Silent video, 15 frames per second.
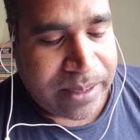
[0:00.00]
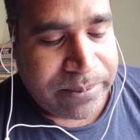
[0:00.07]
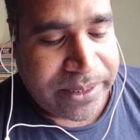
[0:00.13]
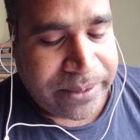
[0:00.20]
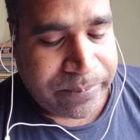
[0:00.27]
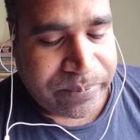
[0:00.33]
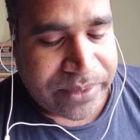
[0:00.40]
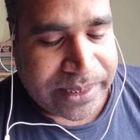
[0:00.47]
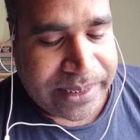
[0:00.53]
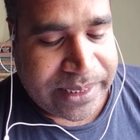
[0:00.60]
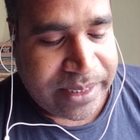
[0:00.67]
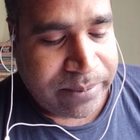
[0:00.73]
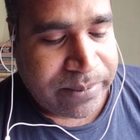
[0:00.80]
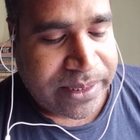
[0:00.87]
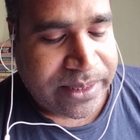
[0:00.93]
अभी
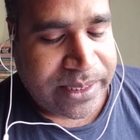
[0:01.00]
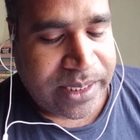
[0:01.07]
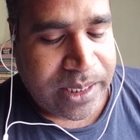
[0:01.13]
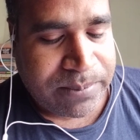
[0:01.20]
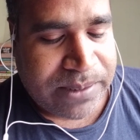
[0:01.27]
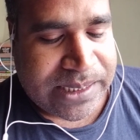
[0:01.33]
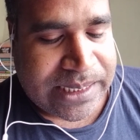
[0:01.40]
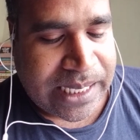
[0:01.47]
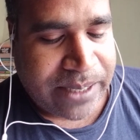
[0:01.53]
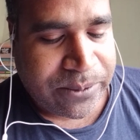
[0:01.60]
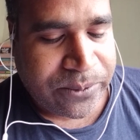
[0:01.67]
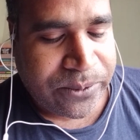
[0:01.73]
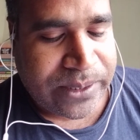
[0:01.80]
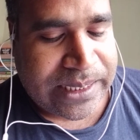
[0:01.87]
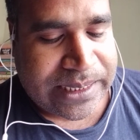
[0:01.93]
गृह मंत्री अमित शाह
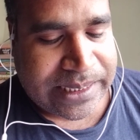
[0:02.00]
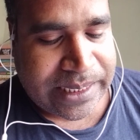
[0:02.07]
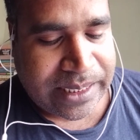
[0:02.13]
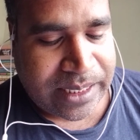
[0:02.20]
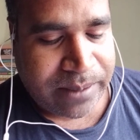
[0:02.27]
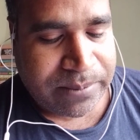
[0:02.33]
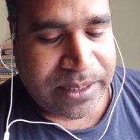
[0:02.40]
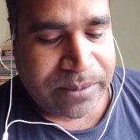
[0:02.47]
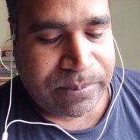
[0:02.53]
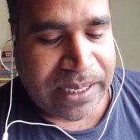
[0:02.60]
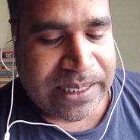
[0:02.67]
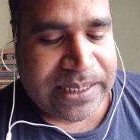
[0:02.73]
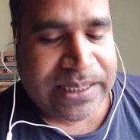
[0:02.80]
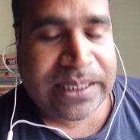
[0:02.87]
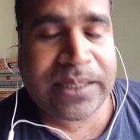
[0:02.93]
को इसने
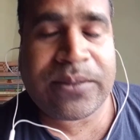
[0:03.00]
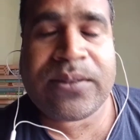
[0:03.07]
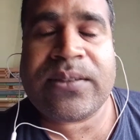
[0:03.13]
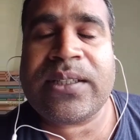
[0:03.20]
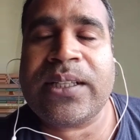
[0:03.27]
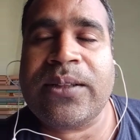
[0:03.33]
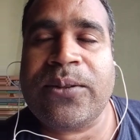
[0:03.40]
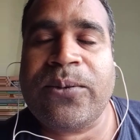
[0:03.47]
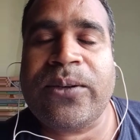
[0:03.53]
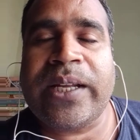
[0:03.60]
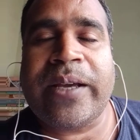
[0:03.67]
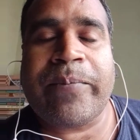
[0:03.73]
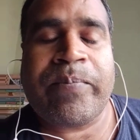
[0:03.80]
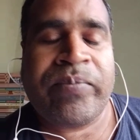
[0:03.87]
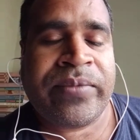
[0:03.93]
अमृतपाल सिंह सिंधु
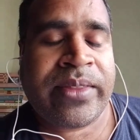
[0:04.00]
ने